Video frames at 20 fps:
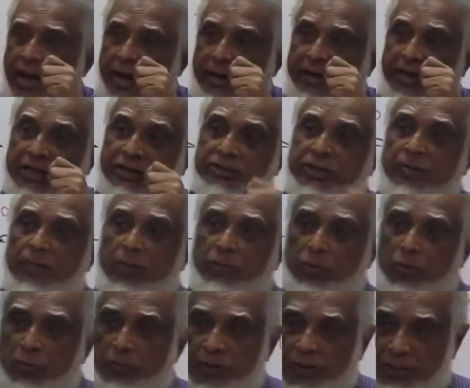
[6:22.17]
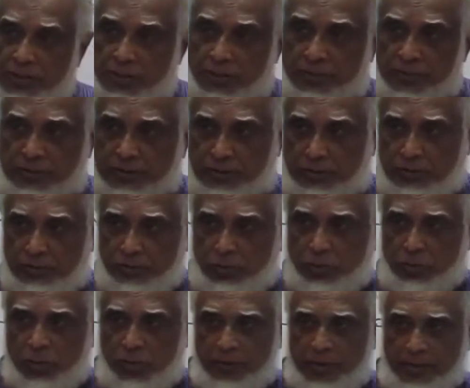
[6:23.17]
একটা এক্সট্রা মাফরুন বিহি হবে
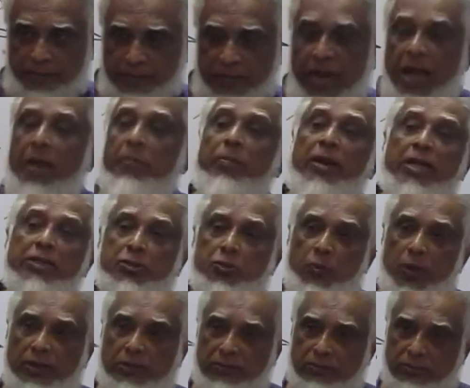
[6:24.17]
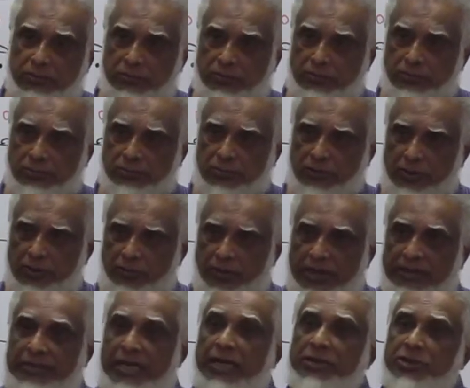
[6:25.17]
যোগ হবে আপনি প্লাস ওয়ান
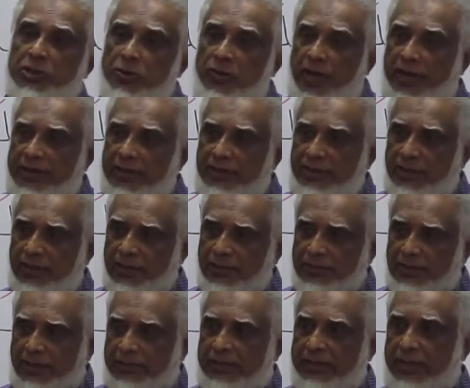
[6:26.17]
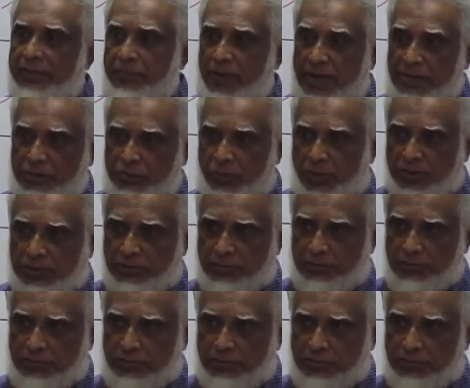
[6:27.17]
মানে যা ছিল আগে তার থেকে প্লাস ওয়ান